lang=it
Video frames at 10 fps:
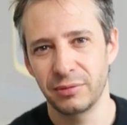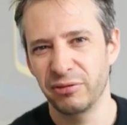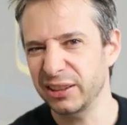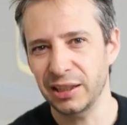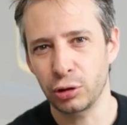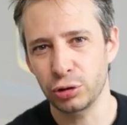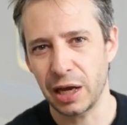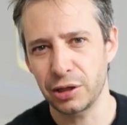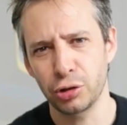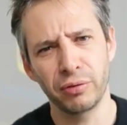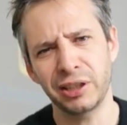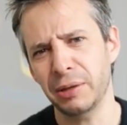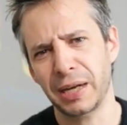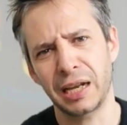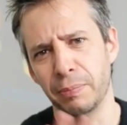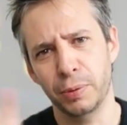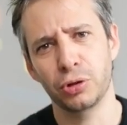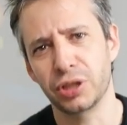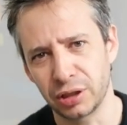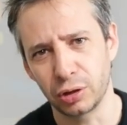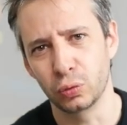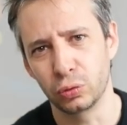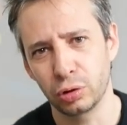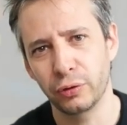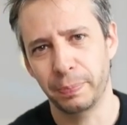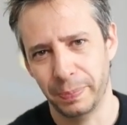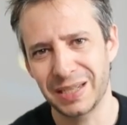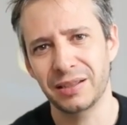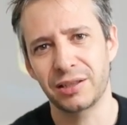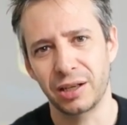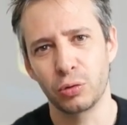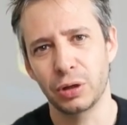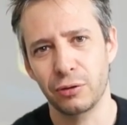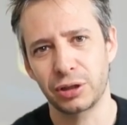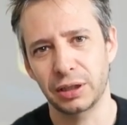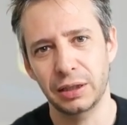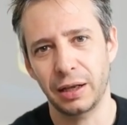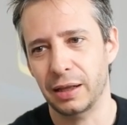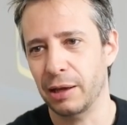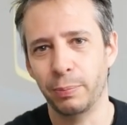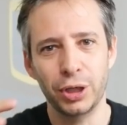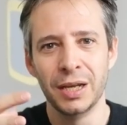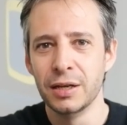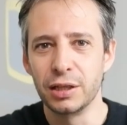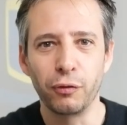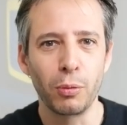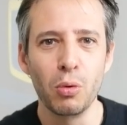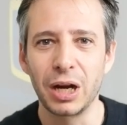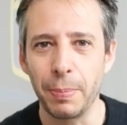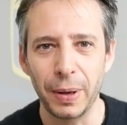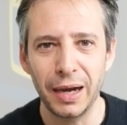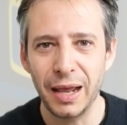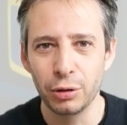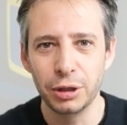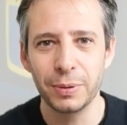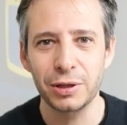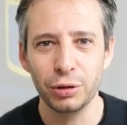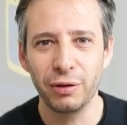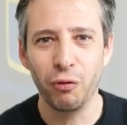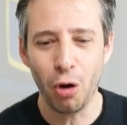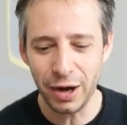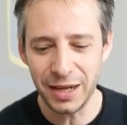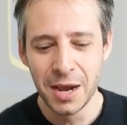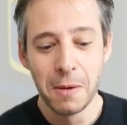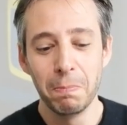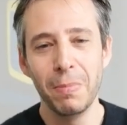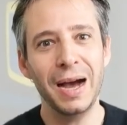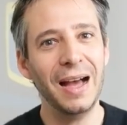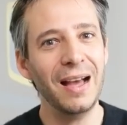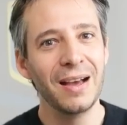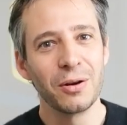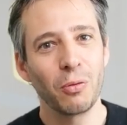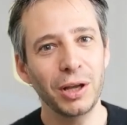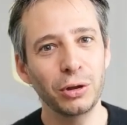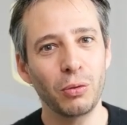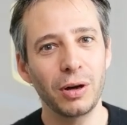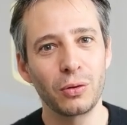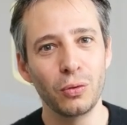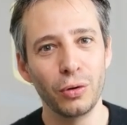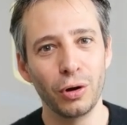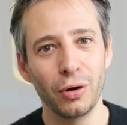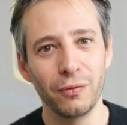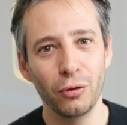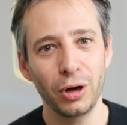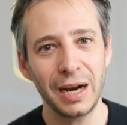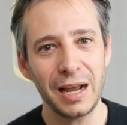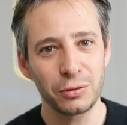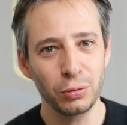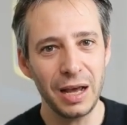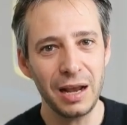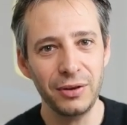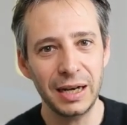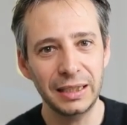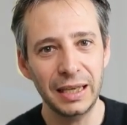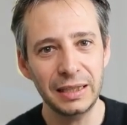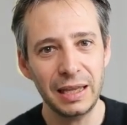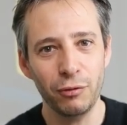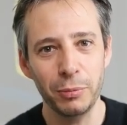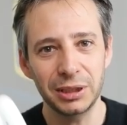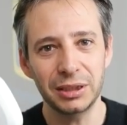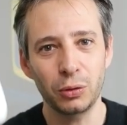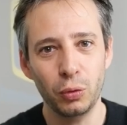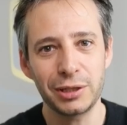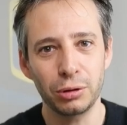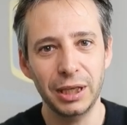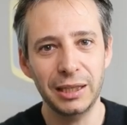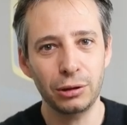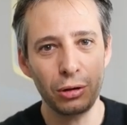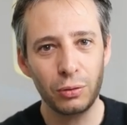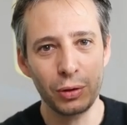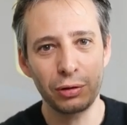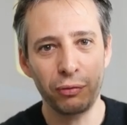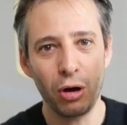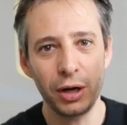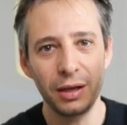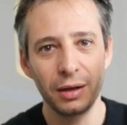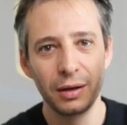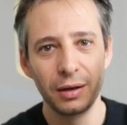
fate le cosacce, non fate perché in campeggio si sente tutto, voi pensate di essere chiusi nella vostra tenda, e in realtà poi si forma un capannello di persone fuori, ma quando qualcuno vorrà suonarvi la tenda, voi mettete questo dentro, questo fuori,